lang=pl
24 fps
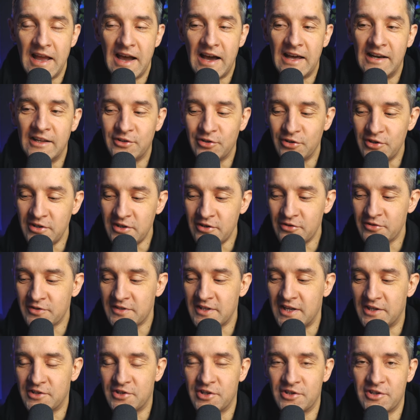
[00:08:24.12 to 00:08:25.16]
Ale to nie
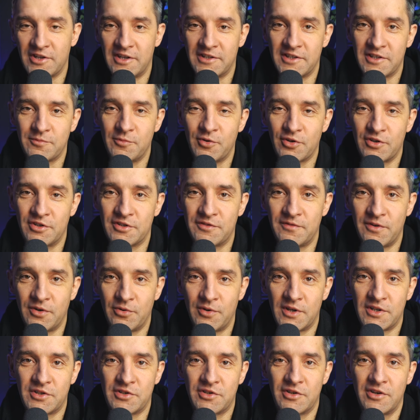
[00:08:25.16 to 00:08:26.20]
oznacza, że ja teraz mogę
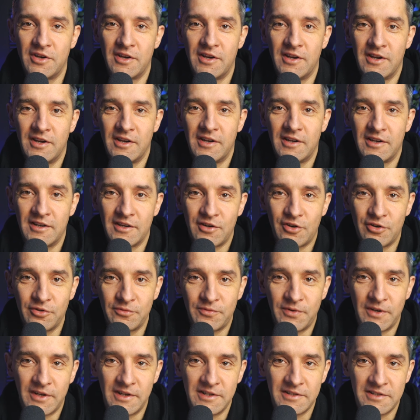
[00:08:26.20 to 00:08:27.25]
zwołać
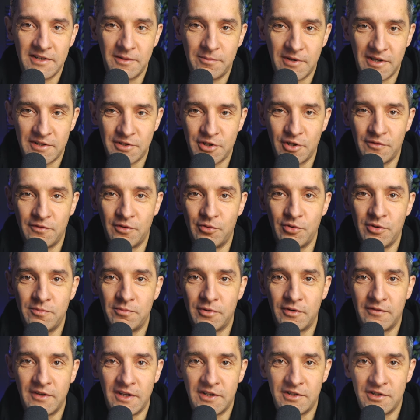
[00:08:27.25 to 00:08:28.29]
konferencję prasową i
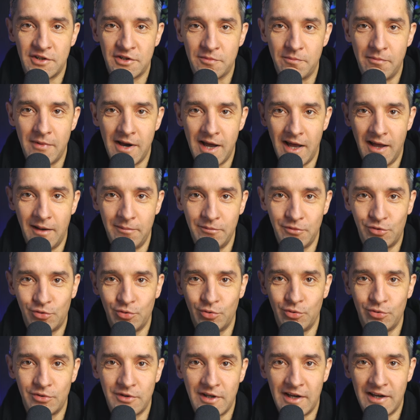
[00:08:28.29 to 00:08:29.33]
powiedzieć: Mam
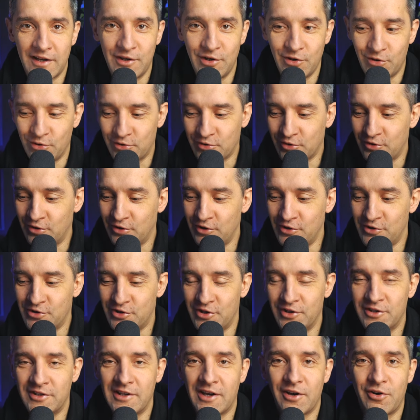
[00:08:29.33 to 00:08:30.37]
tu takie
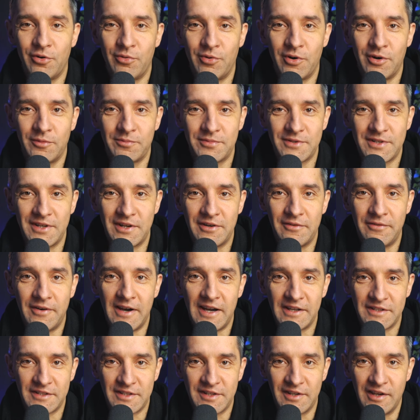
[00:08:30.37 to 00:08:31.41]
odkrycie i taką
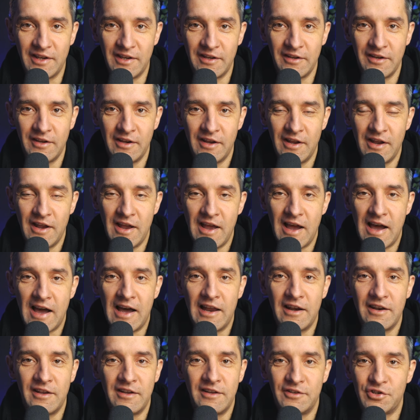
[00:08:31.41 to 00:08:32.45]
obserwację,
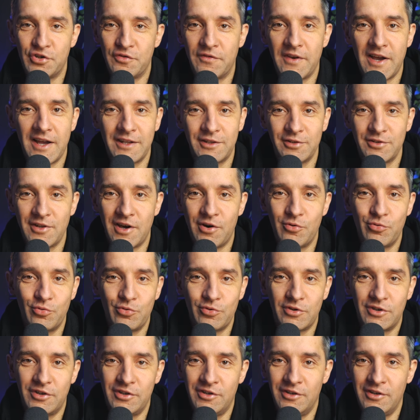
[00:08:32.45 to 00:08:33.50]
ale świat
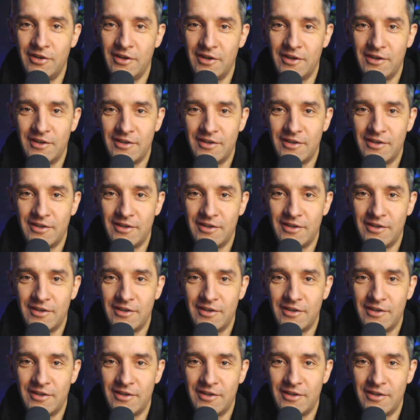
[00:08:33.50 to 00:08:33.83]
nauki